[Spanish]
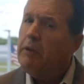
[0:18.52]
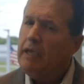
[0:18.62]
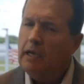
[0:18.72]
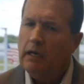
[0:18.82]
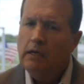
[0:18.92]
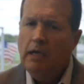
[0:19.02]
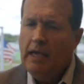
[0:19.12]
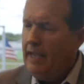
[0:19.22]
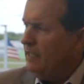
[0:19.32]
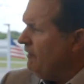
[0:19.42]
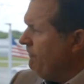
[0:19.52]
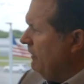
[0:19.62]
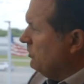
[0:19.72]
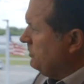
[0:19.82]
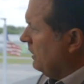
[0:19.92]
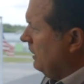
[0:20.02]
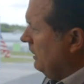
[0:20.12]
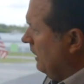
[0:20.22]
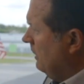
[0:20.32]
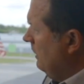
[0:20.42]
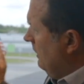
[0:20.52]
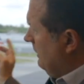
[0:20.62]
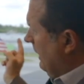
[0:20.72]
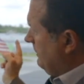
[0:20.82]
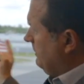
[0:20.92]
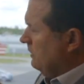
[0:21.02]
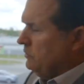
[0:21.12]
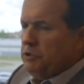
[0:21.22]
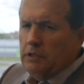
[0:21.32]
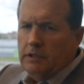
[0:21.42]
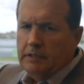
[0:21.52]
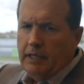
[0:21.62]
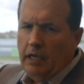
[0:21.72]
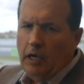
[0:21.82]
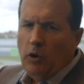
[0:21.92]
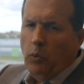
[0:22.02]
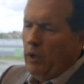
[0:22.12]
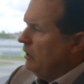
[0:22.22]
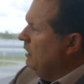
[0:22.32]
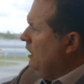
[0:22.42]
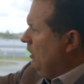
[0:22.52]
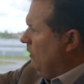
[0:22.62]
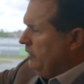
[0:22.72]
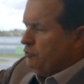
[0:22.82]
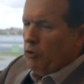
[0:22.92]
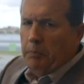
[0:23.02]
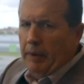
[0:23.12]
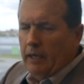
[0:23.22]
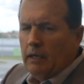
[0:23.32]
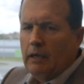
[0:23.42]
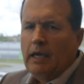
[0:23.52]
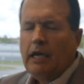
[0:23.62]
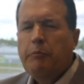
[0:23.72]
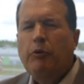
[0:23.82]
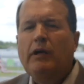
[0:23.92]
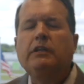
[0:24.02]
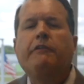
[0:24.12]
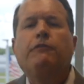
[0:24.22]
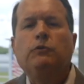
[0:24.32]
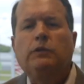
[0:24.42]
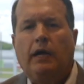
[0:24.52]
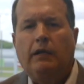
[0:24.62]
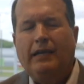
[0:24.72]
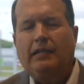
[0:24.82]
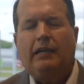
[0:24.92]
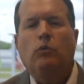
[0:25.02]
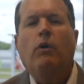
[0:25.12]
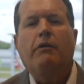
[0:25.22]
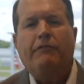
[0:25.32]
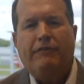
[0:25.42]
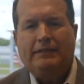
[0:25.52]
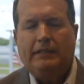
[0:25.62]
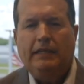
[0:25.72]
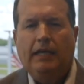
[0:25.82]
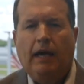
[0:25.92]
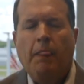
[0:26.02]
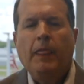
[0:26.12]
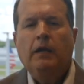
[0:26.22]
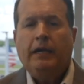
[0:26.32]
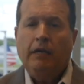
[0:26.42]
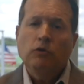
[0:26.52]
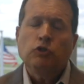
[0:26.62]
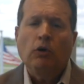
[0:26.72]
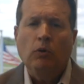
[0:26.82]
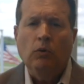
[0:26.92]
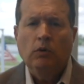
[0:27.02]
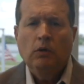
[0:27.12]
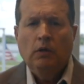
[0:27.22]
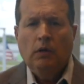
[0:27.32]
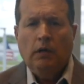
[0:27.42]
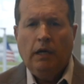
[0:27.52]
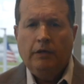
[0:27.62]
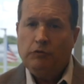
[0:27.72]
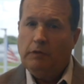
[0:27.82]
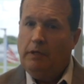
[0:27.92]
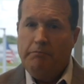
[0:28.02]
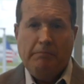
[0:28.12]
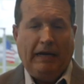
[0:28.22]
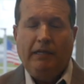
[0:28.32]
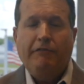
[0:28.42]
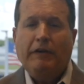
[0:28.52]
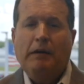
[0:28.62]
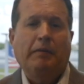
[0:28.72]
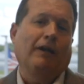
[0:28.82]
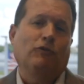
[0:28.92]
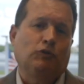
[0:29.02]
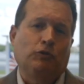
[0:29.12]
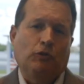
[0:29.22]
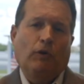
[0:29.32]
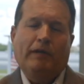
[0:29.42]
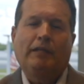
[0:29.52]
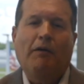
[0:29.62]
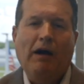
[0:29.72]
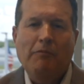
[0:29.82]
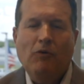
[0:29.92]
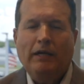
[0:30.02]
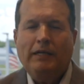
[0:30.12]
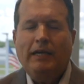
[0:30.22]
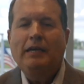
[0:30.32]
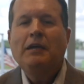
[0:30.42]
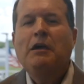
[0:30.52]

vengan a esta famosa esquina de la 186 que es con el Trump y puedan disfrutar de esta nueva facilidad que no solo es magnífica para nosotros lo que trabajamos aquí,